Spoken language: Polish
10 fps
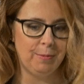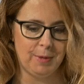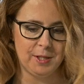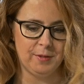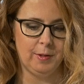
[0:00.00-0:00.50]

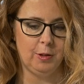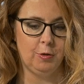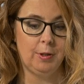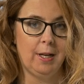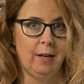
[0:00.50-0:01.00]
Państwa
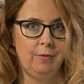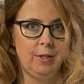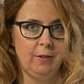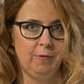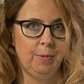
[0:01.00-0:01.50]
do
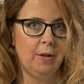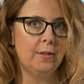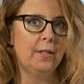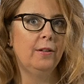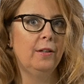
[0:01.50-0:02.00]
telewizji w
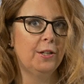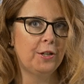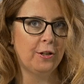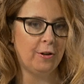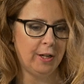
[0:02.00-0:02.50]
Polsce, do
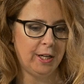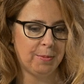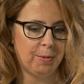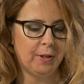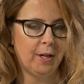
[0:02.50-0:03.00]
naszych
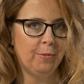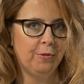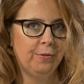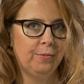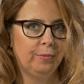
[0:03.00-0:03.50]
kolejnych programów.